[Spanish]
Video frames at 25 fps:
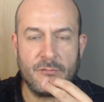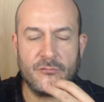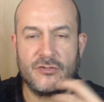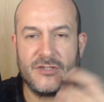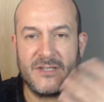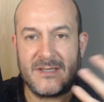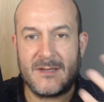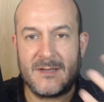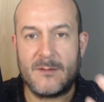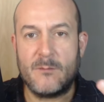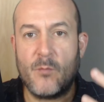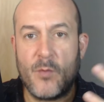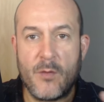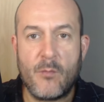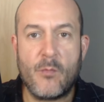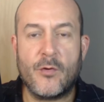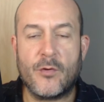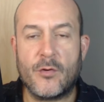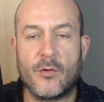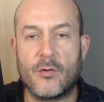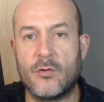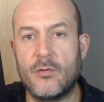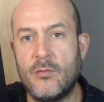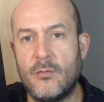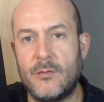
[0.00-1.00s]
tiene muy buen
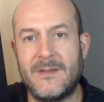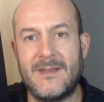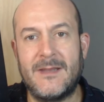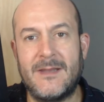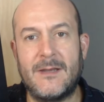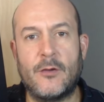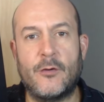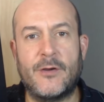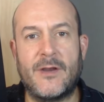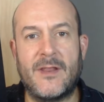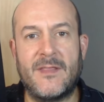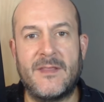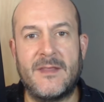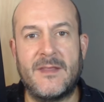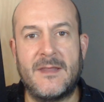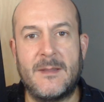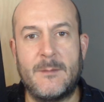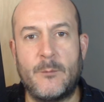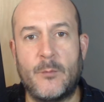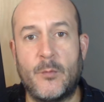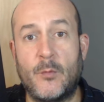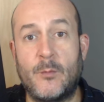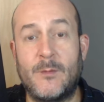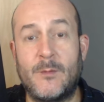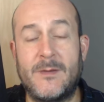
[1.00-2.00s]
ojo eh, a la hora de
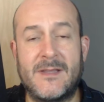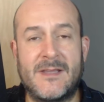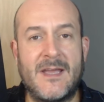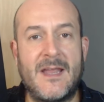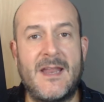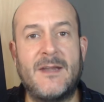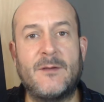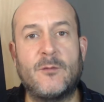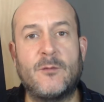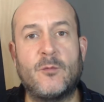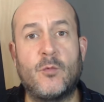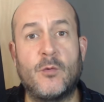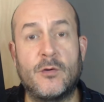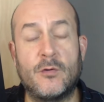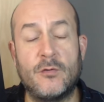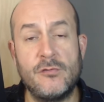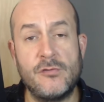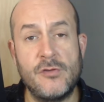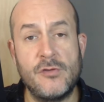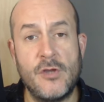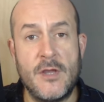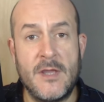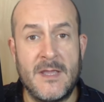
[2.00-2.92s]
publicar juegos